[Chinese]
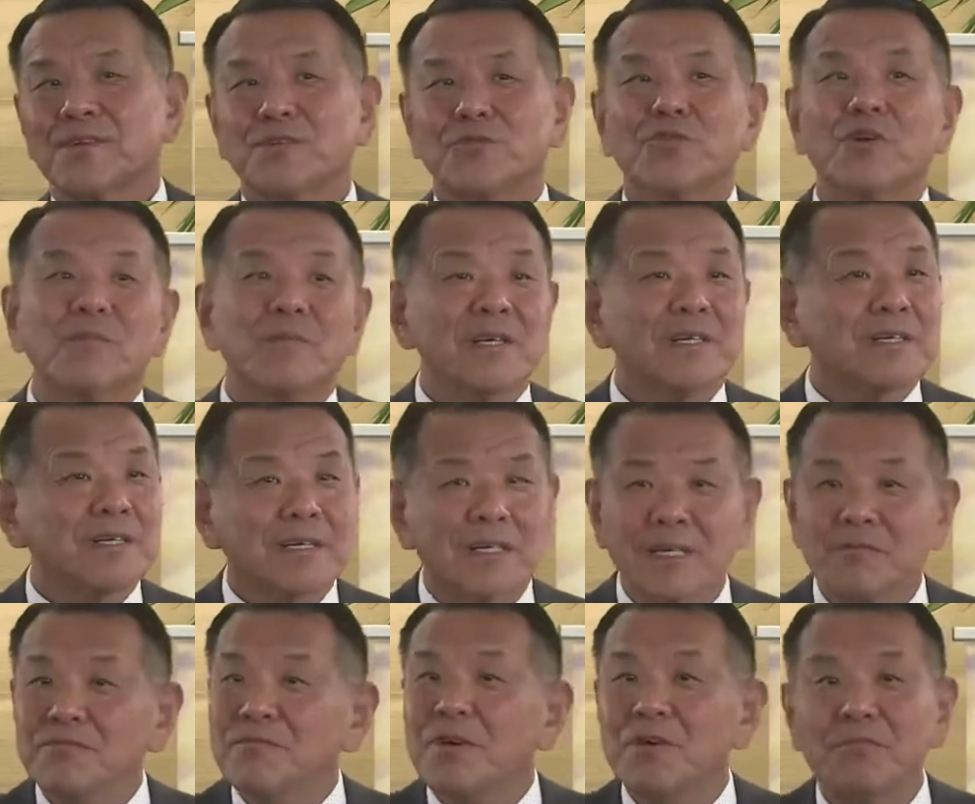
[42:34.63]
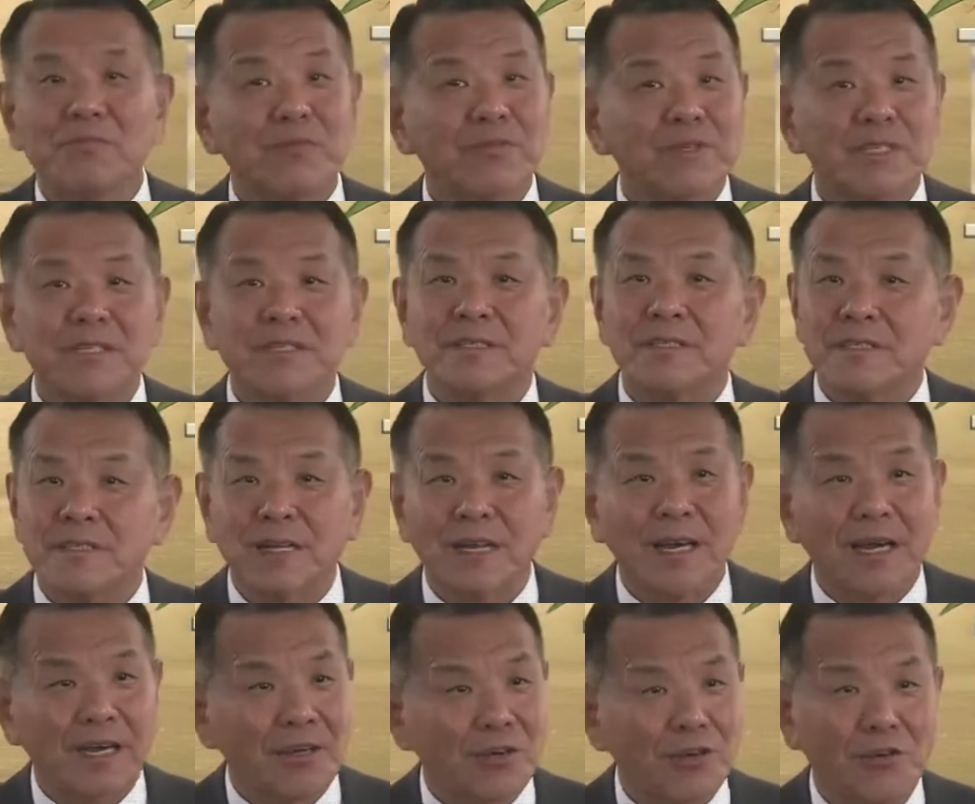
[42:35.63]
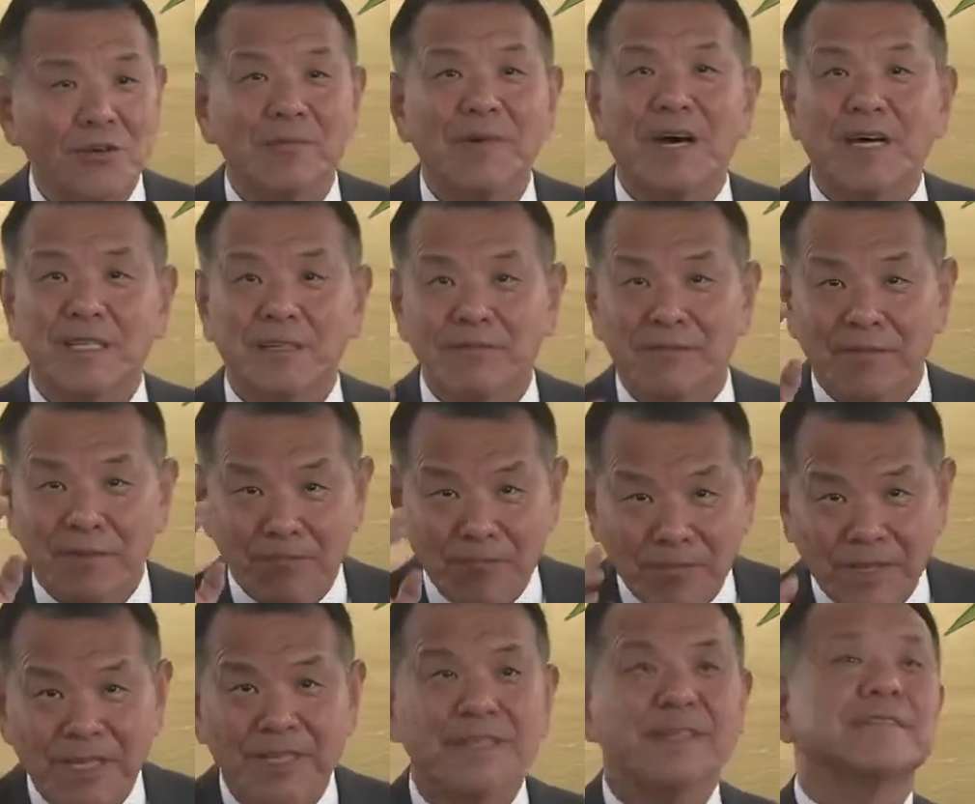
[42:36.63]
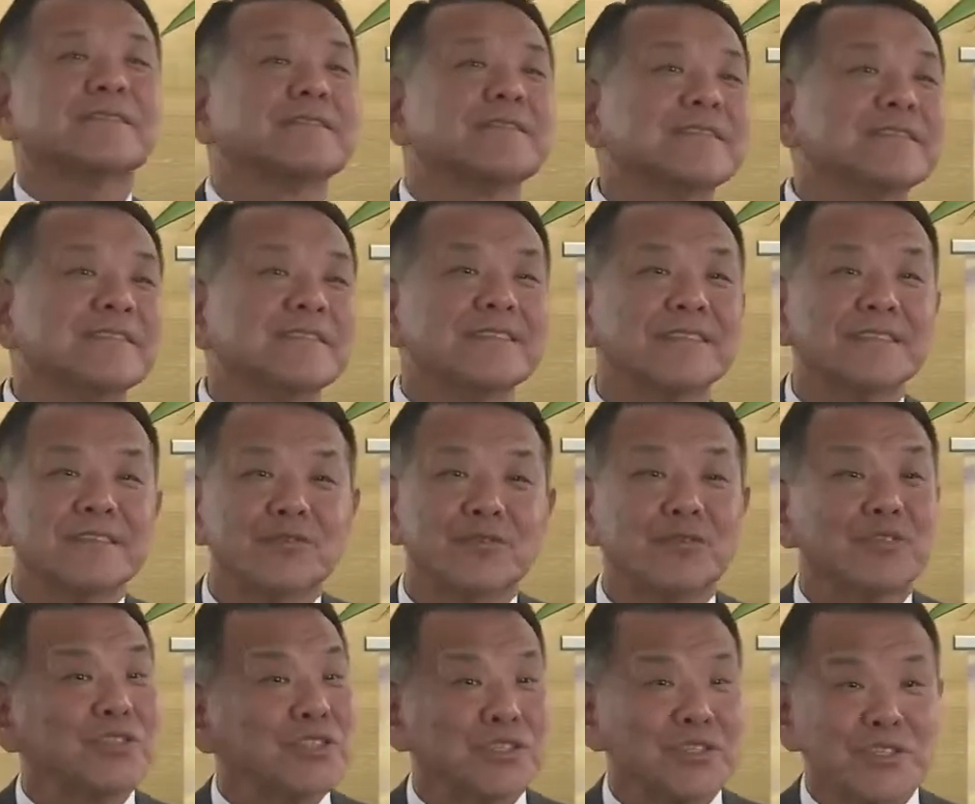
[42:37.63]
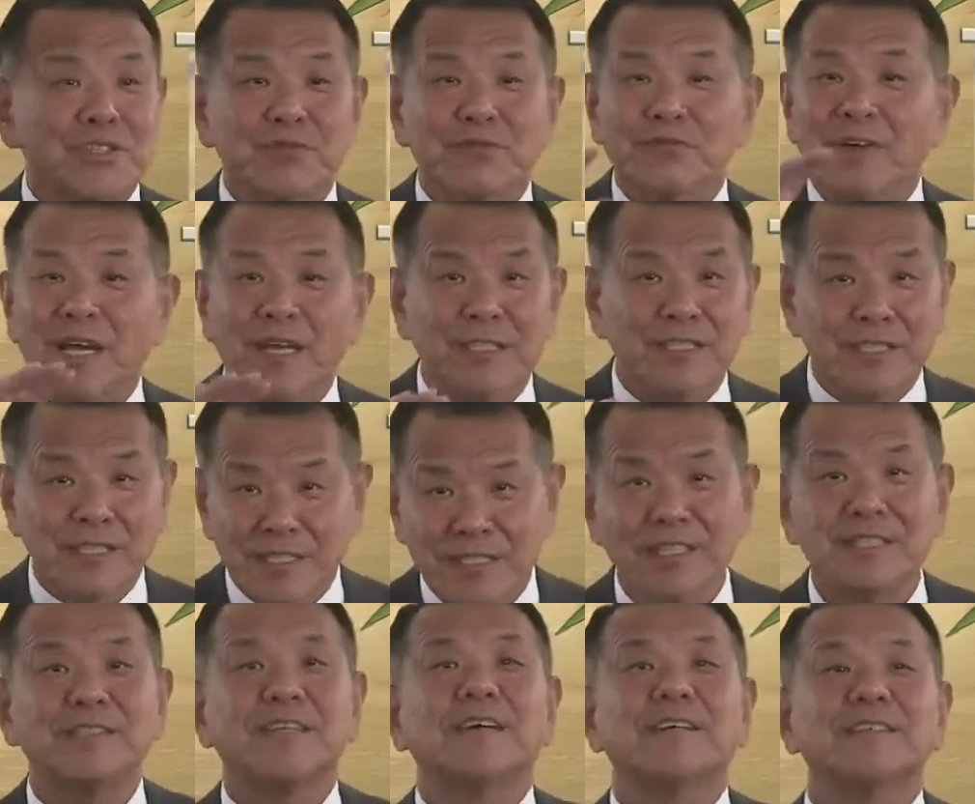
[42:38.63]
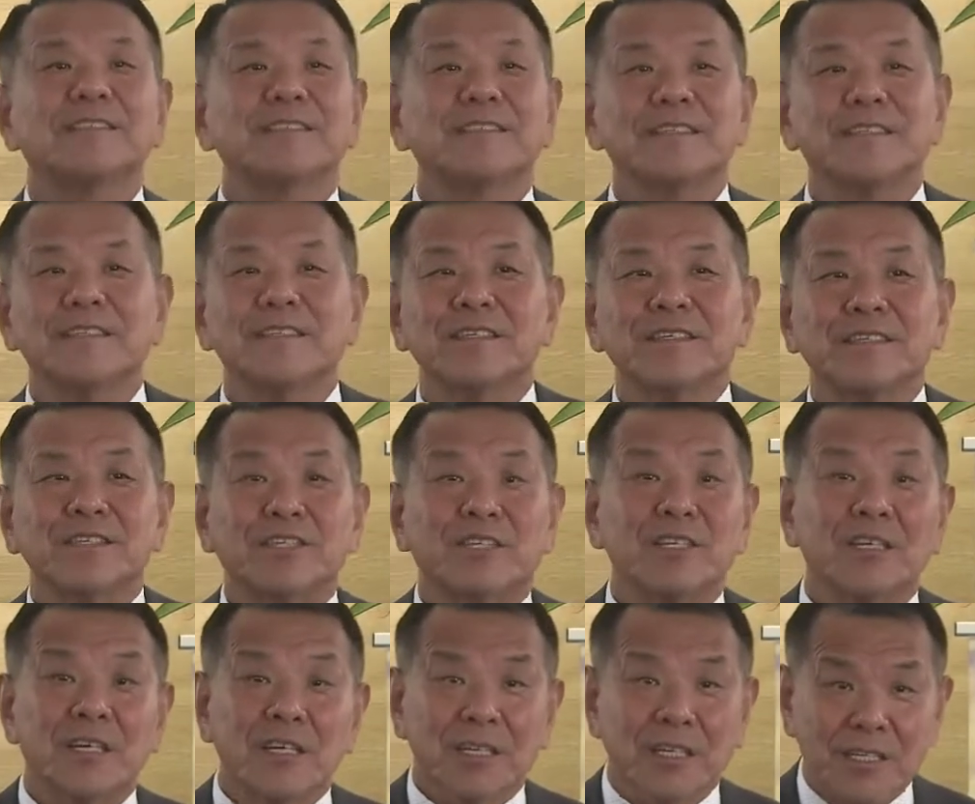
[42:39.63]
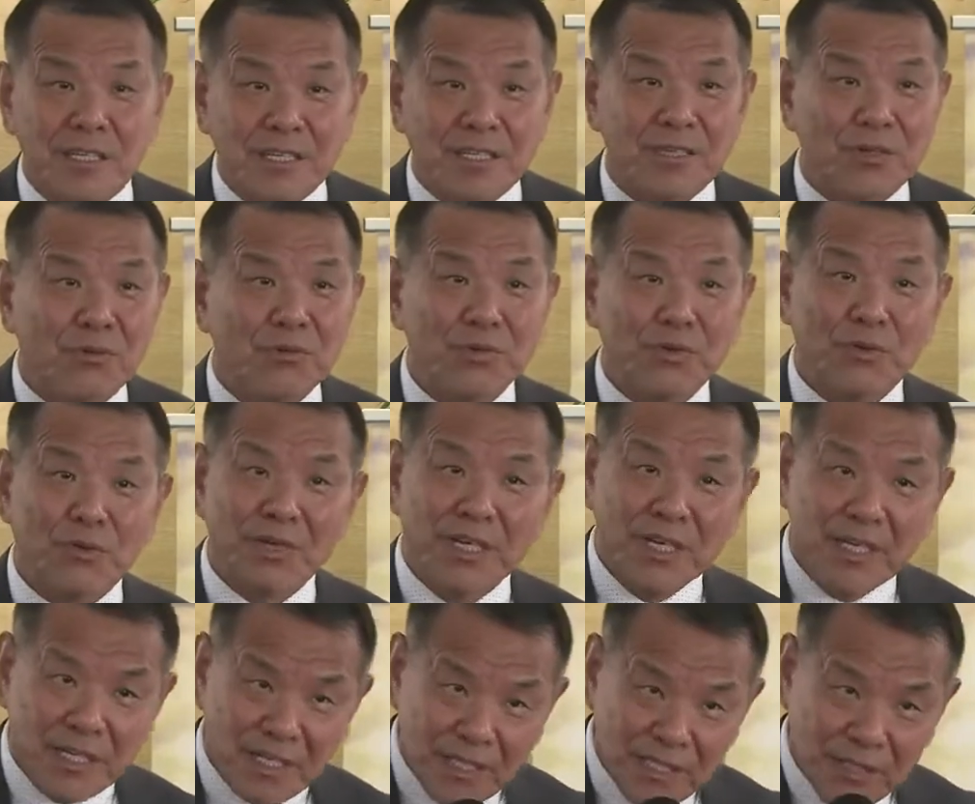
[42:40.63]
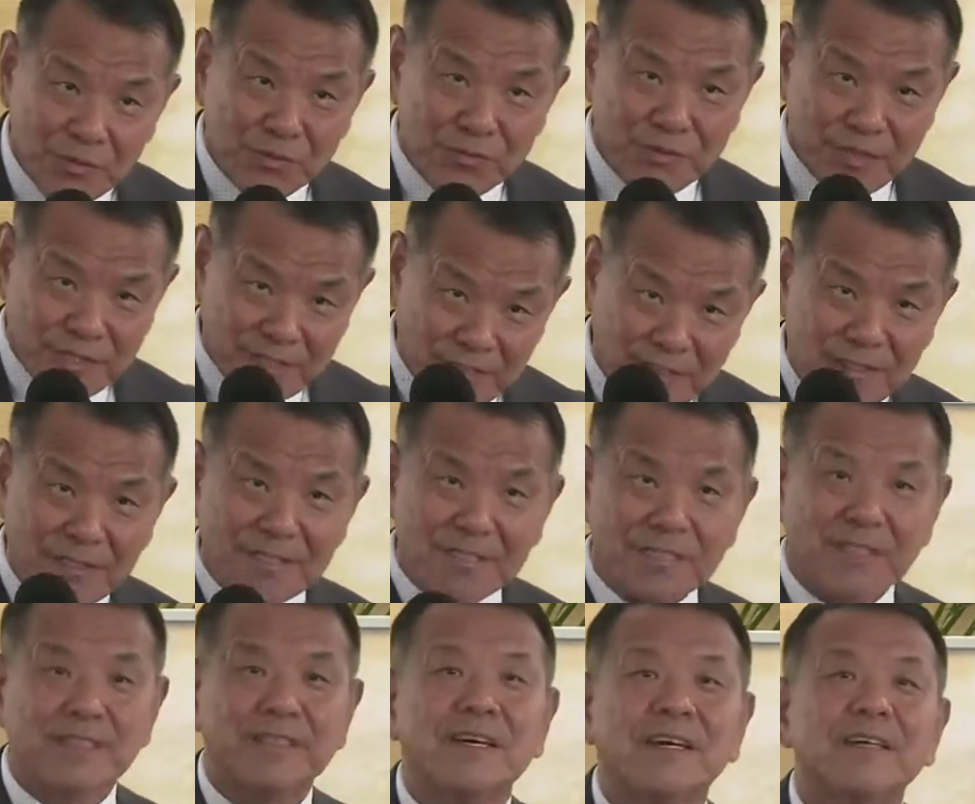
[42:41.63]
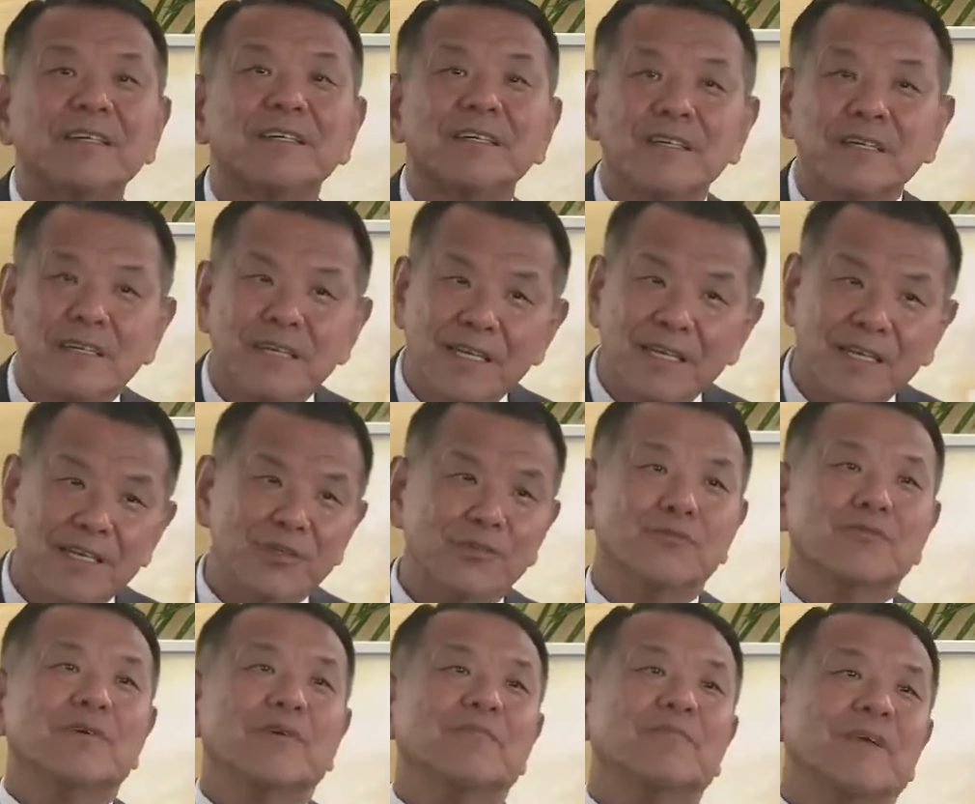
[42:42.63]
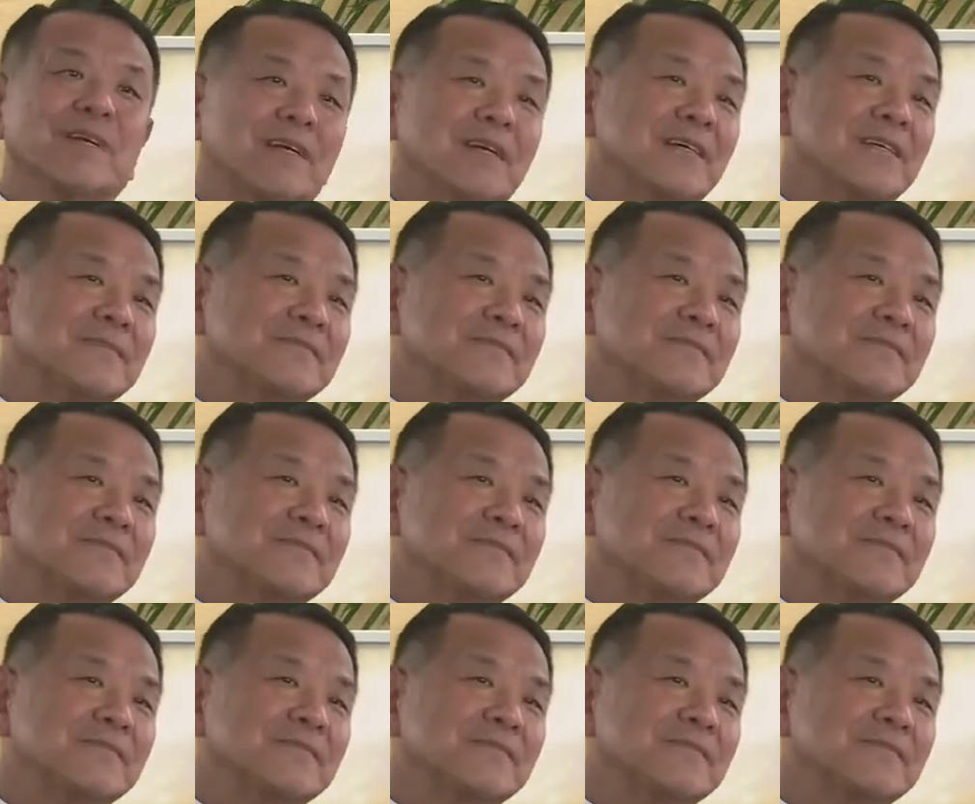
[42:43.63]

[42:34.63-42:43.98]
我们根本不是希腊和罗马的文明。只只是外形的相似，是里头有另一种精神的另一种文明了。